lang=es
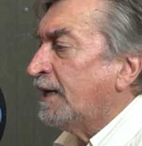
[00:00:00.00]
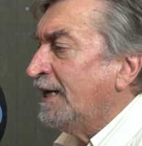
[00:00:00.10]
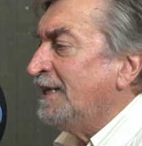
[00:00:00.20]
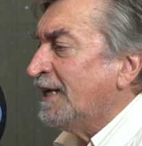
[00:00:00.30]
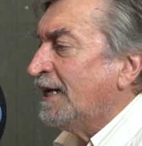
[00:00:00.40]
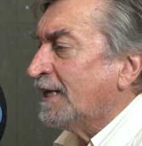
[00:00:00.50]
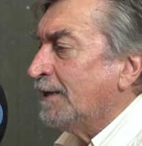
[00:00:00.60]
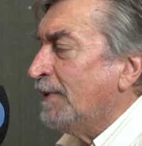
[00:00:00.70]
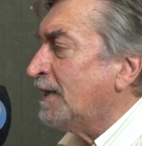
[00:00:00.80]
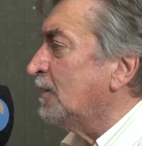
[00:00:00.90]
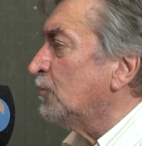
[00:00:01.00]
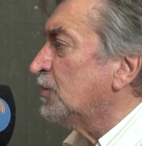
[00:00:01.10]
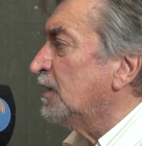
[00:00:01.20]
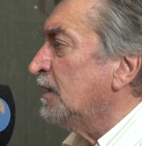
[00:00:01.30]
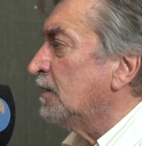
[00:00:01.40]
gente a la que Macri
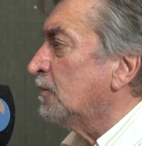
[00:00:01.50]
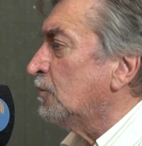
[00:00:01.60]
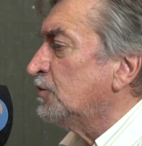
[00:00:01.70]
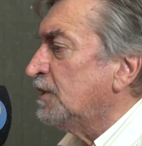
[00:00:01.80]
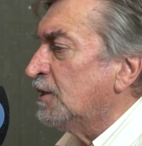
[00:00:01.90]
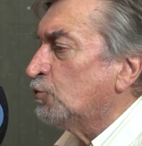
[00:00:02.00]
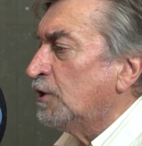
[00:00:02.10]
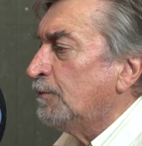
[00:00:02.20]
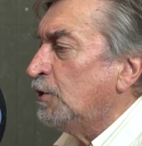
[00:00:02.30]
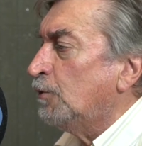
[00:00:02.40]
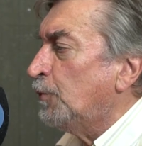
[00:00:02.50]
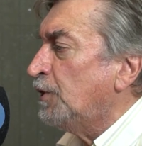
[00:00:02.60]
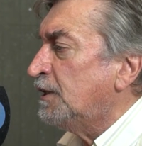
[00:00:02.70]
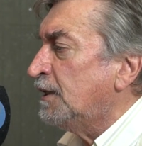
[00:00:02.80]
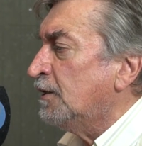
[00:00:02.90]
considera su enemigo
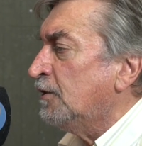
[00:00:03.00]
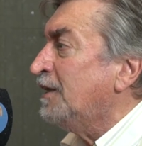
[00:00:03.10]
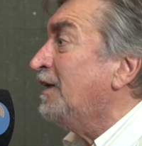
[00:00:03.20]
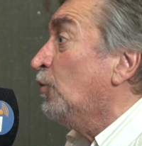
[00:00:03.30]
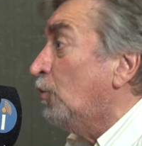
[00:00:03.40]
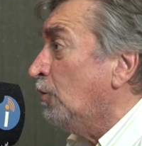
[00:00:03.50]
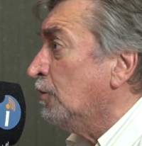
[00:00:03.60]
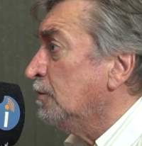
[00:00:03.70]
político y o